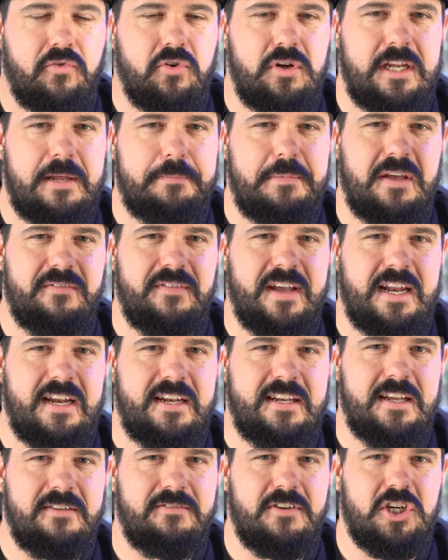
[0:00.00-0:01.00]
Von dem her
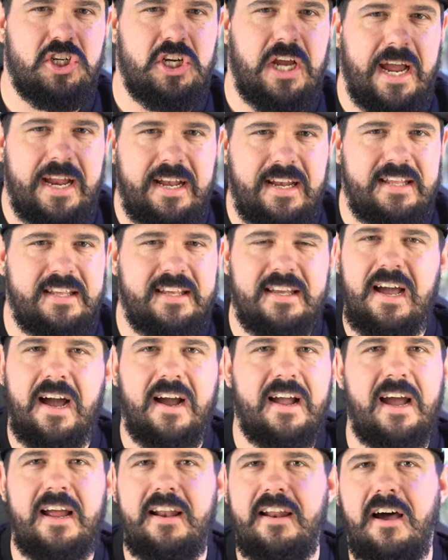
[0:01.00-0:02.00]
werdet ihr wahrscheinlich
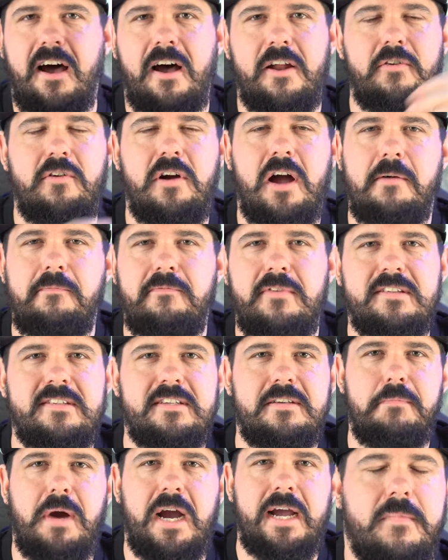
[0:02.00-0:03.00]
gar keine Ahnung haben, was
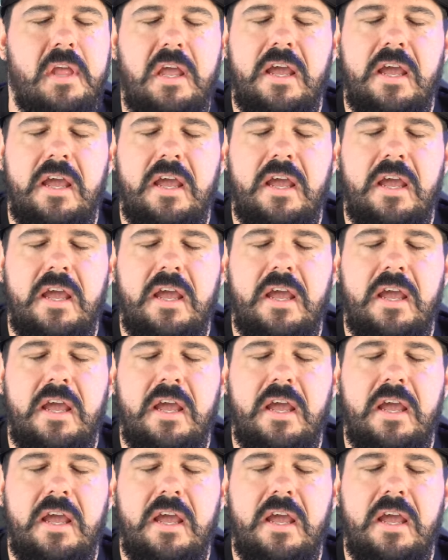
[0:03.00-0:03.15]
ich meine.